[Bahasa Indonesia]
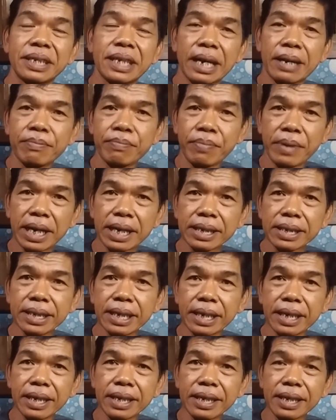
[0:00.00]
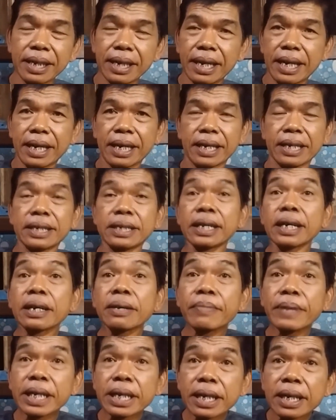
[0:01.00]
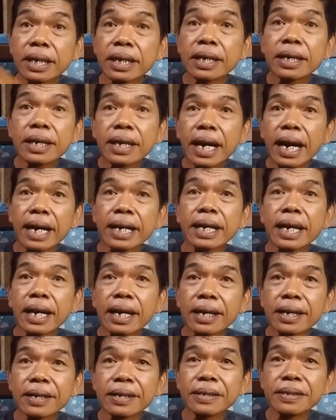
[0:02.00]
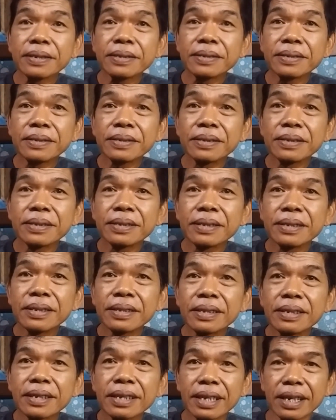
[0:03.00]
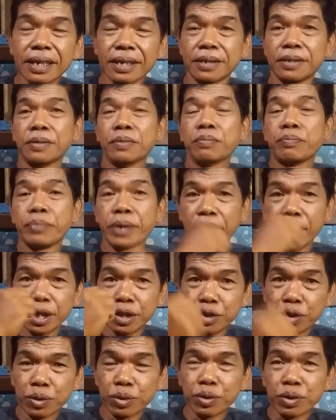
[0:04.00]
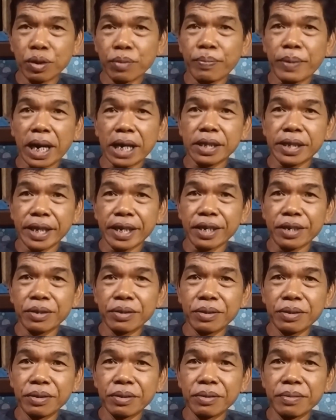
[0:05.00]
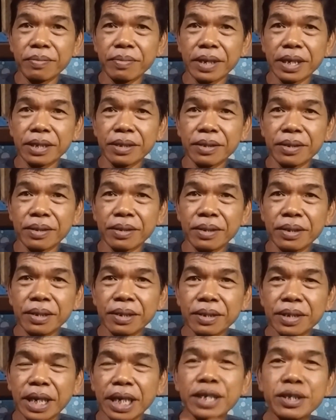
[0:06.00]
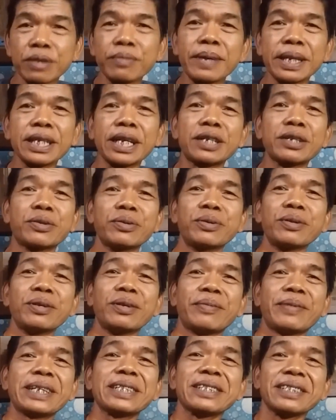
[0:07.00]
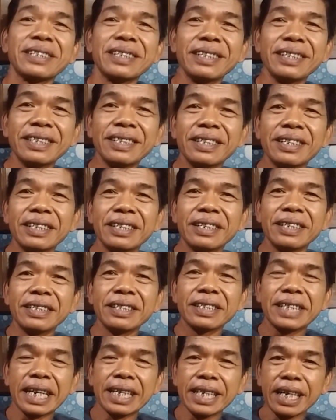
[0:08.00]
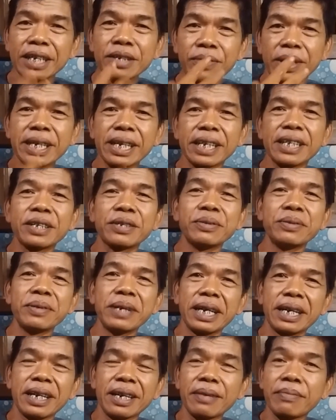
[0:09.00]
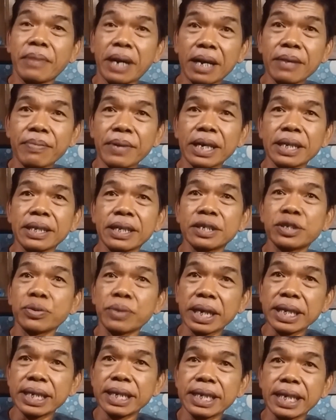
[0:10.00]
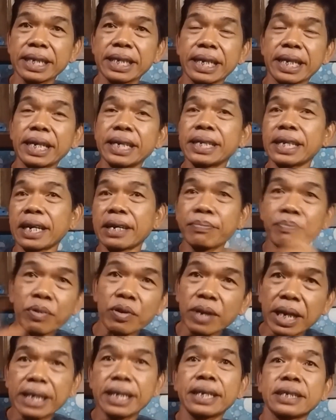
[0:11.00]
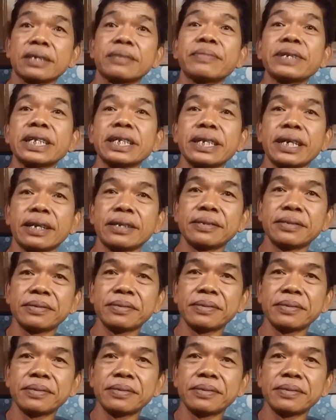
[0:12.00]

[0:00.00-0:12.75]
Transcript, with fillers: Dampaknya akhirnya kepada anak. Nah, bikin judul praktekum gitu loh. Saya itu mantan guru loh mas. Saya keluar dari guru karena maaf kata juga tidak tega dengan pola yang demikian.